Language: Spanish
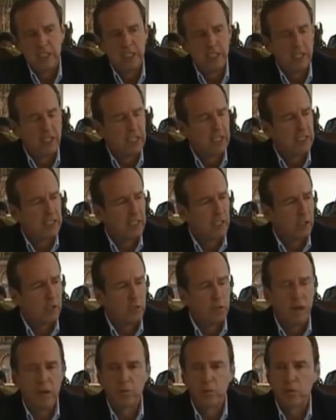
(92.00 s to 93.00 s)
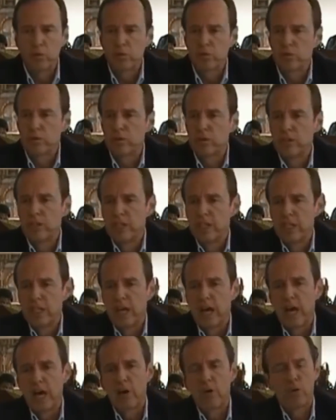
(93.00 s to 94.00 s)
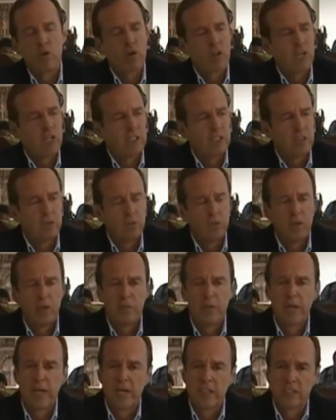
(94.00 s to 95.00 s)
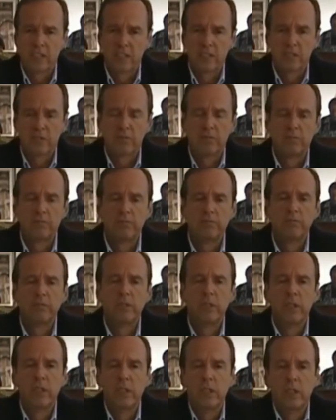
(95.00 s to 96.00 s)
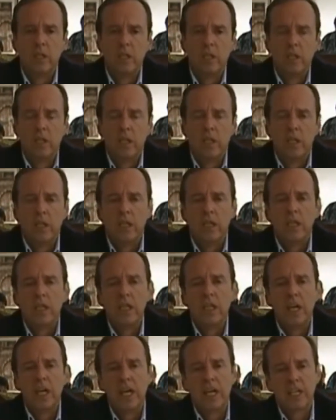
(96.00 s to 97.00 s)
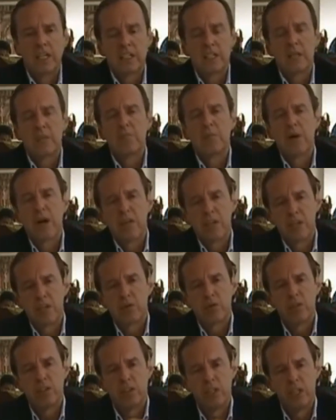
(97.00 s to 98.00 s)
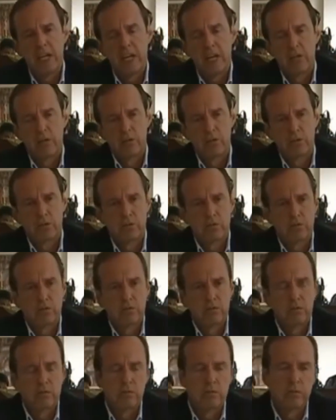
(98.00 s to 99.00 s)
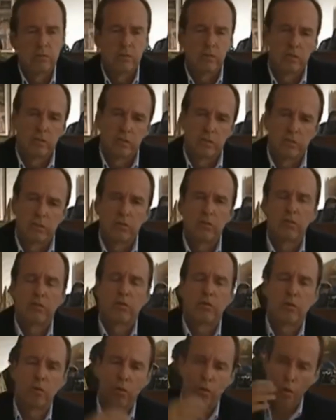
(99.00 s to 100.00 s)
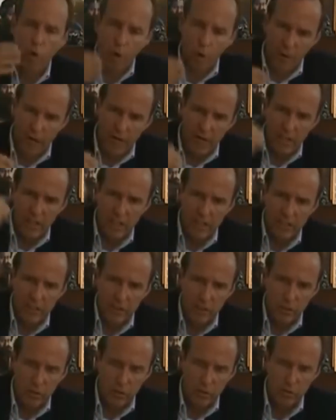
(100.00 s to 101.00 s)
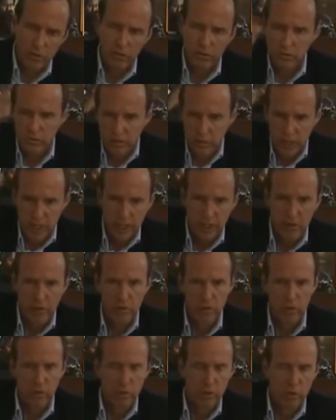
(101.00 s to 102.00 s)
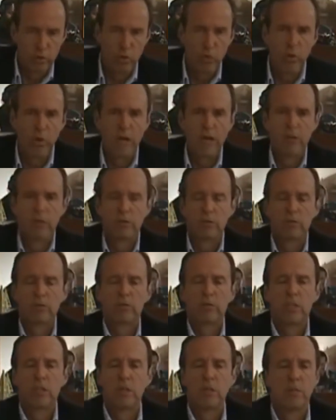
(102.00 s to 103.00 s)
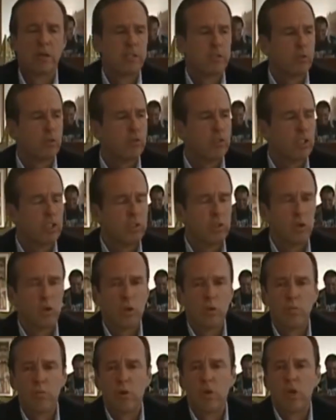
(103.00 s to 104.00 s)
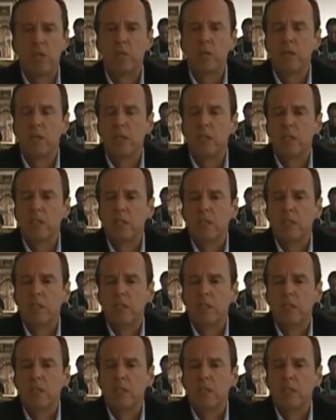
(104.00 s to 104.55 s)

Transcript: y crees que nos vamos a correr de tus amenazas. Y eres el padrino de tiranos, cobarde ante los gringos y los cubanos y matoncito con Bolivia,